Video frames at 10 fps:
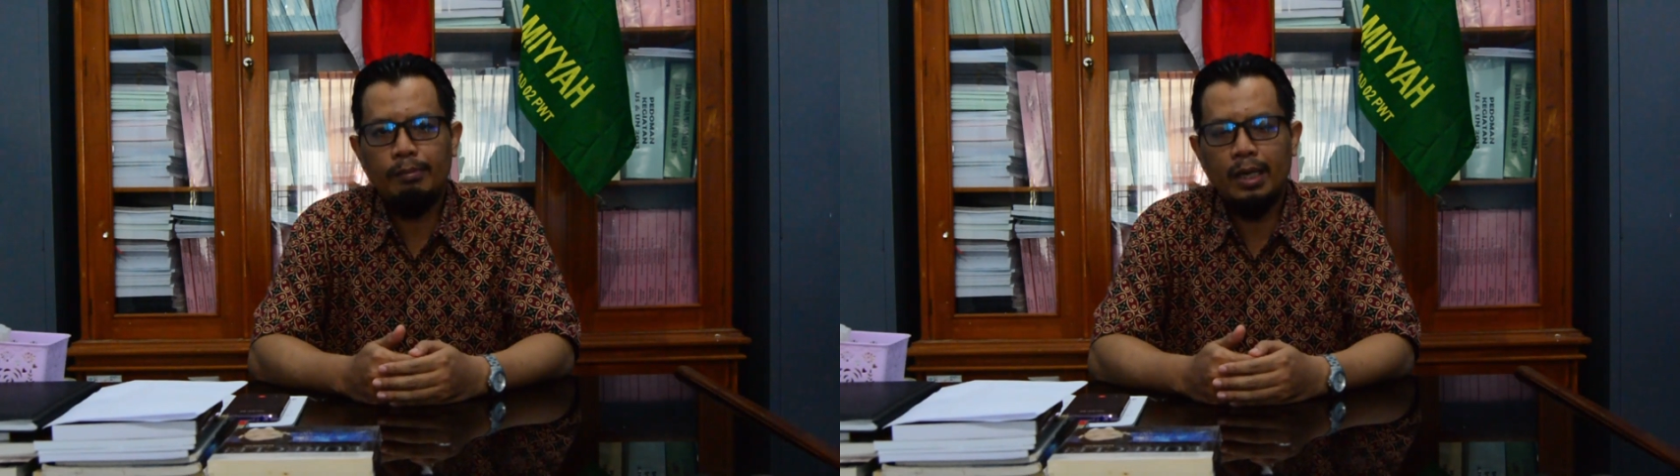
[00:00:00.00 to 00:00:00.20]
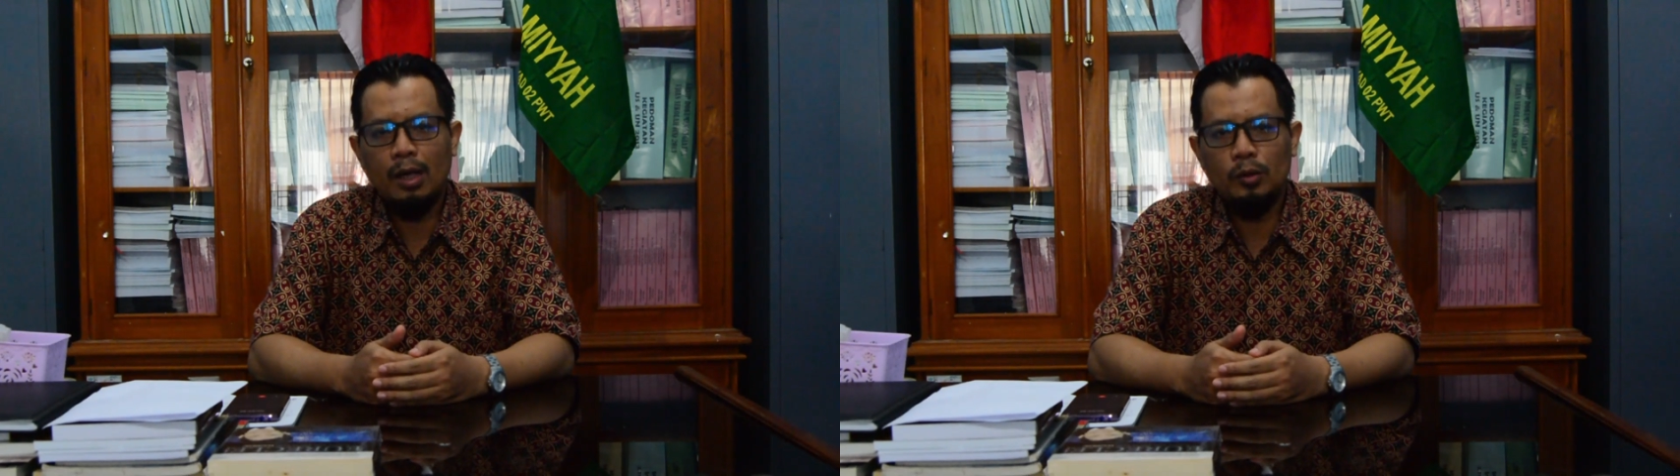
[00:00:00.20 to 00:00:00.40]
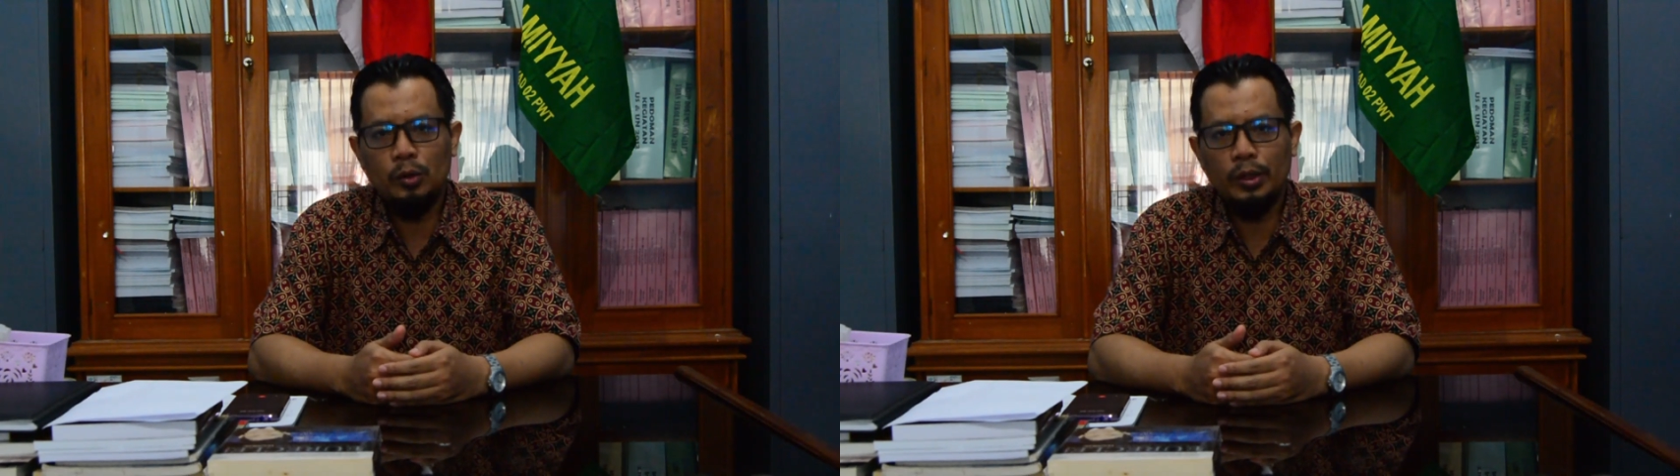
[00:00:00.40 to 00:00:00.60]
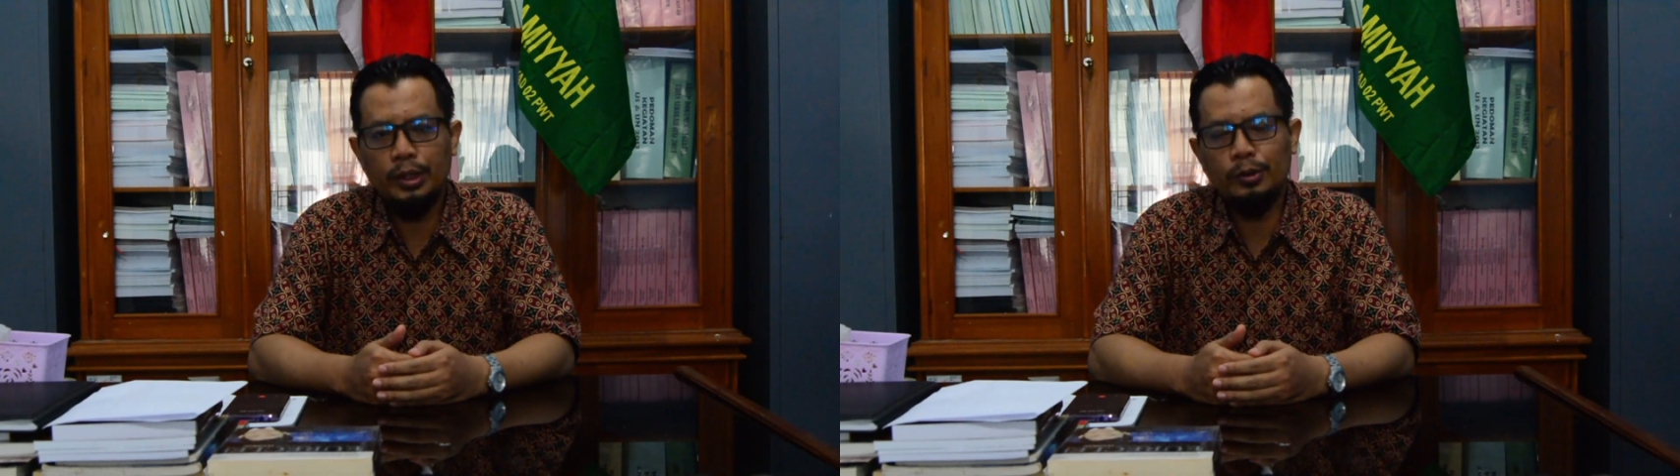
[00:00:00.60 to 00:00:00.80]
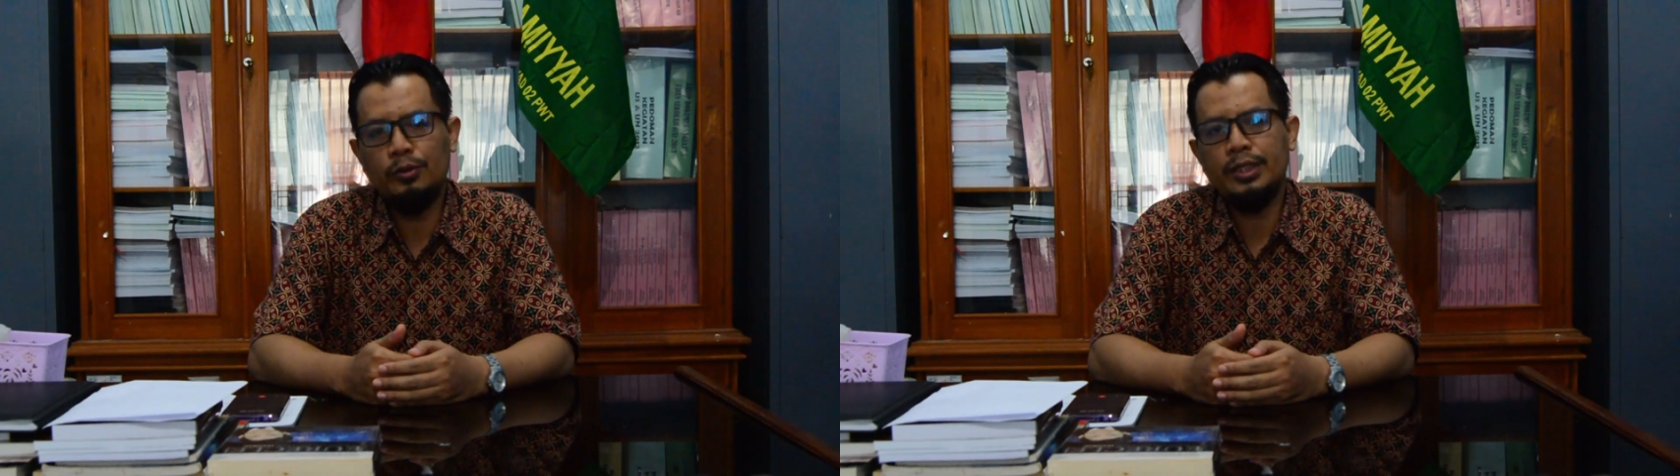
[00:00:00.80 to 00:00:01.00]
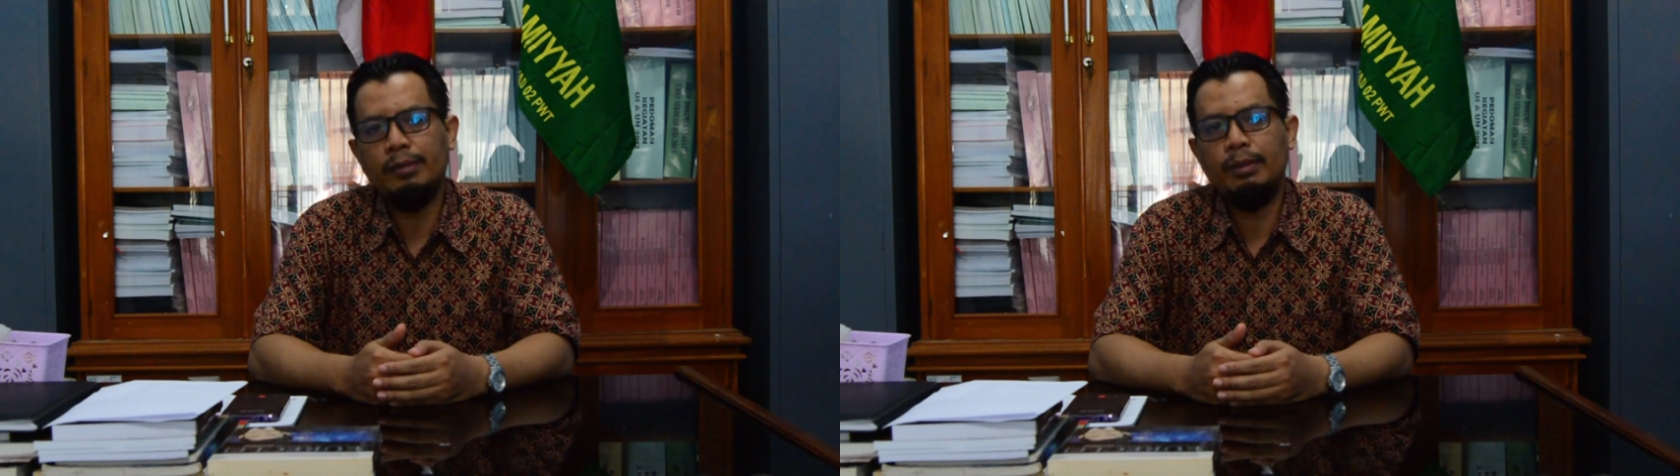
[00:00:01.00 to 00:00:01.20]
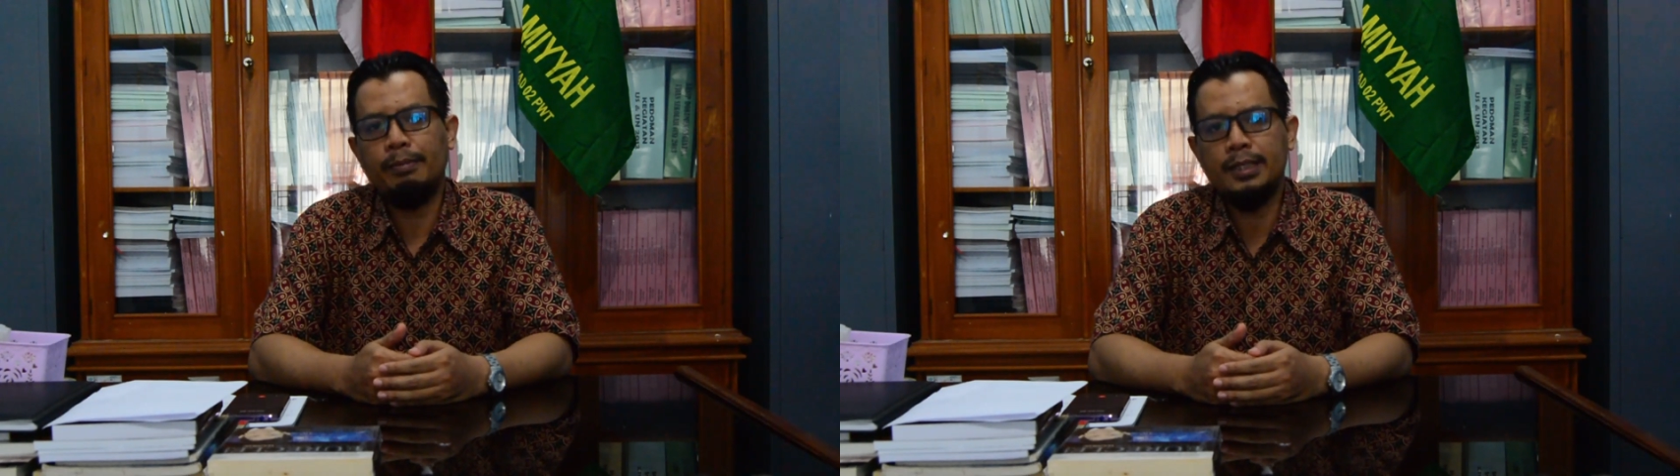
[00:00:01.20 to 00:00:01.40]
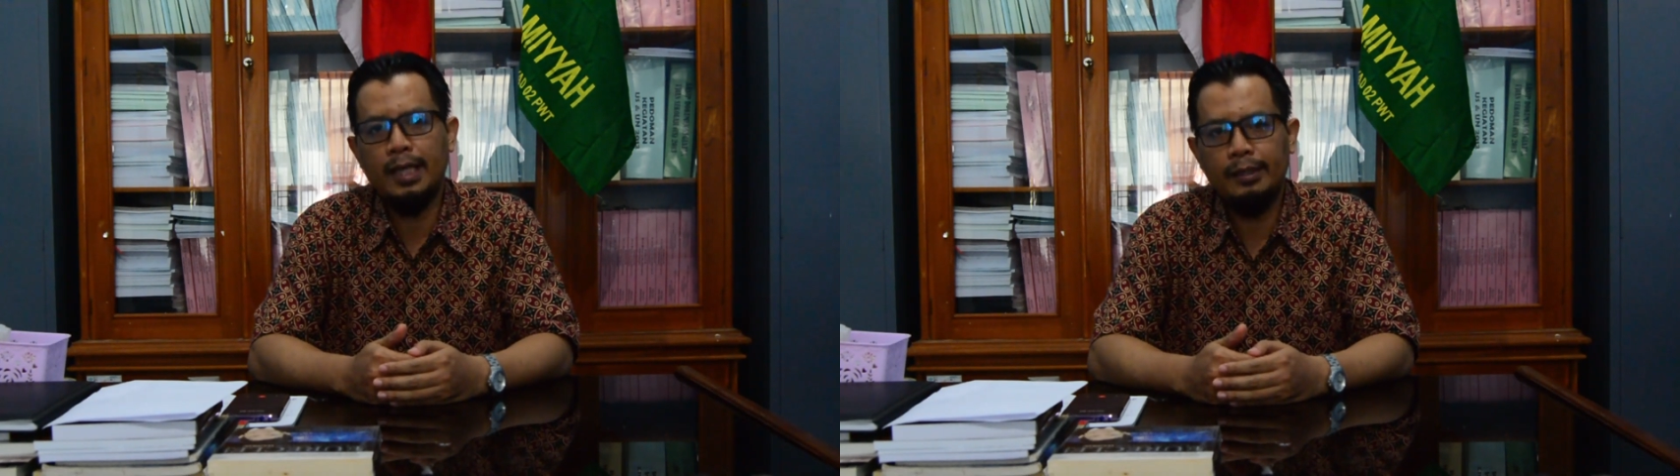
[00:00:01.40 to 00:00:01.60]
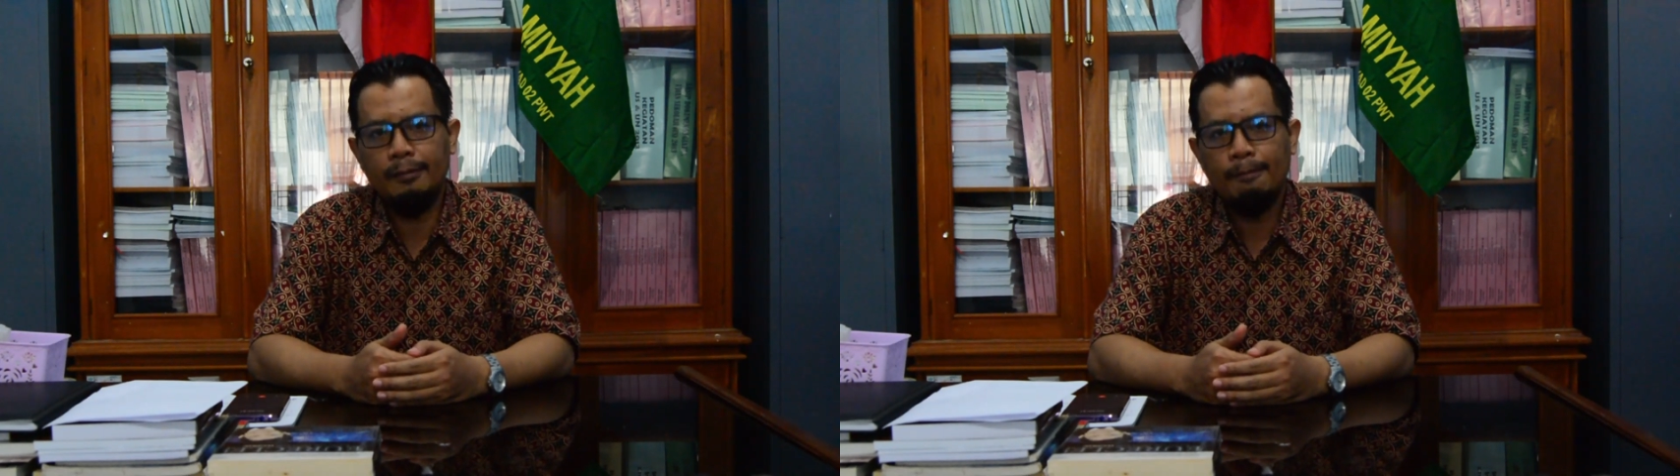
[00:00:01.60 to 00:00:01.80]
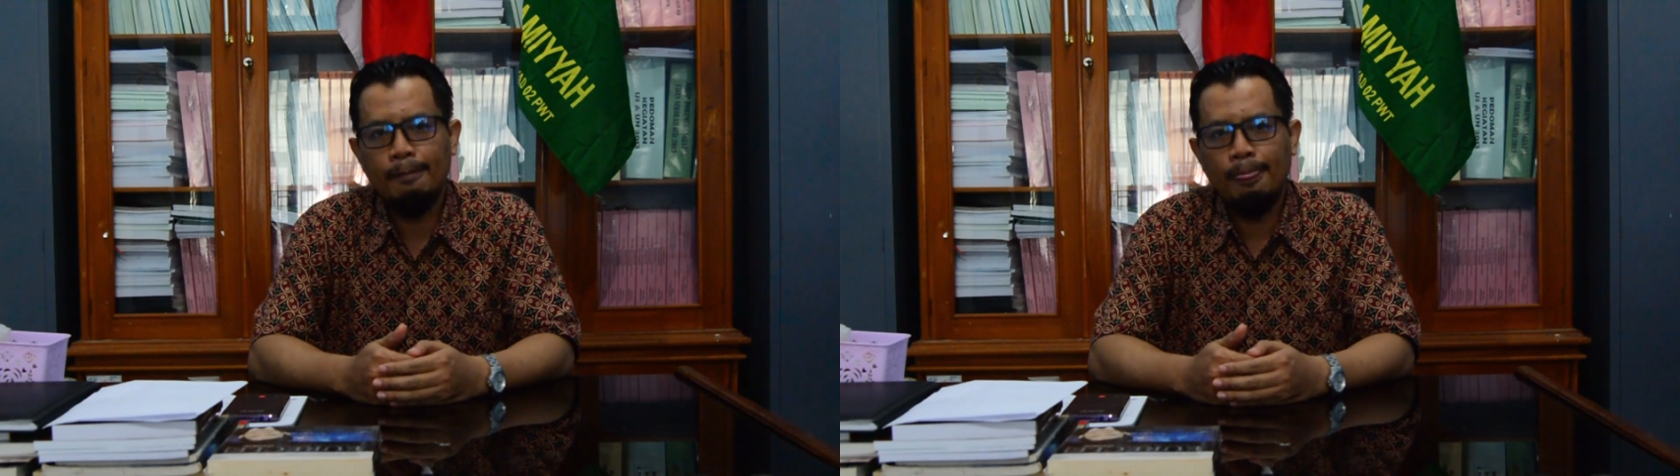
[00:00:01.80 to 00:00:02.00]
maka untuk itu saya berpesan